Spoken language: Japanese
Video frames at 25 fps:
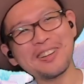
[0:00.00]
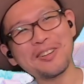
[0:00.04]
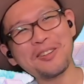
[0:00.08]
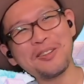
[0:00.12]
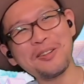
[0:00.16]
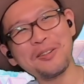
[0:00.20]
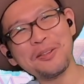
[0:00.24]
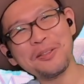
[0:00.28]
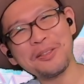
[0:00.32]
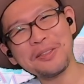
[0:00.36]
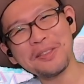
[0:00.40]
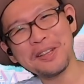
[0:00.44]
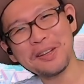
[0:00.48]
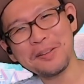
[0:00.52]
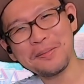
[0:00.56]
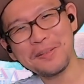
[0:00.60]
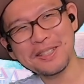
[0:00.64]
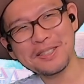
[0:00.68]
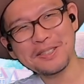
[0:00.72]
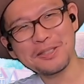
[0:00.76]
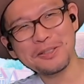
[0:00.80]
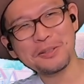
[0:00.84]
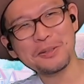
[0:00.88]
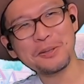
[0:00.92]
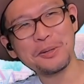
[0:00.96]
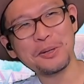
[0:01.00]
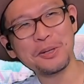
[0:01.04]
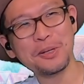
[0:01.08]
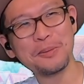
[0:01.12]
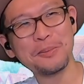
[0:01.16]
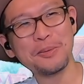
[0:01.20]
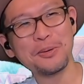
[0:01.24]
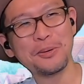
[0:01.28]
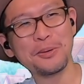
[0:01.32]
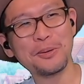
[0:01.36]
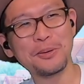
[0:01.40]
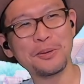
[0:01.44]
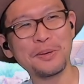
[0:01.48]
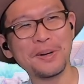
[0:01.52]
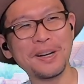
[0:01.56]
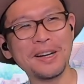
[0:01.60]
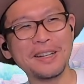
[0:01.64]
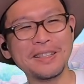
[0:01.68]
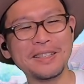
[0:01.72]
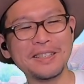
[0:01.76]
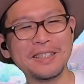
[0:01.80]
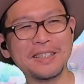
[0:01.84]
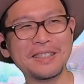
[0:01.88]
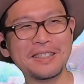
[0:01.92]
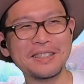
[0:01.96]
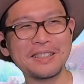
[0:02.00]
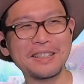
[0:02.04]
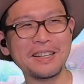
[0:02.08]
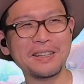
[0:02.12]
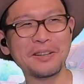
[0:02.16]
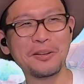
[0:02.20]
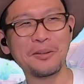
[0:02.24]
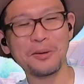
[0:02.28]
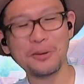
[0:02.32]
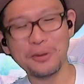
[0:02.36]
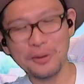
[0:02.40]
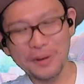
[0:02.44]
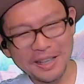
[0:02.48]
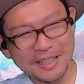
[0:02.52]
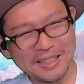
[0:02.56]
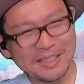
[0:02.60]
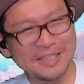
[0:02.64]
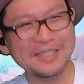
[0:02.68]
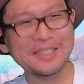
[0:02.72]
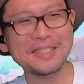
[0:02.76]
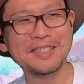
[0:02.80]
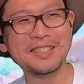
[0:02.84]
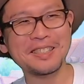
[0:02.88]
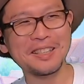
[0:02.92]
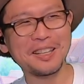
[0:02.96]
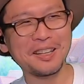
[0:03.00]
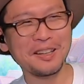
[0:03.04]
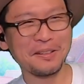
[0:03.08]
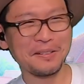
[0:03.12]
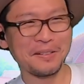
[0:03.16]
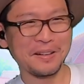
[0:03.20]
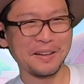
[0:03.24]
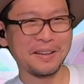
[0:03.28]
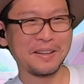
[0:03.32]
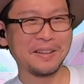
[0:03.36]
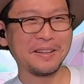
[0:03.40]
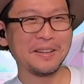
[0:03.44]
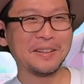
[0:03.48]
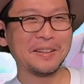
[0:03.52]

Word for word: こんな場所に俺も転がり行きたい。転がりつきたいわ。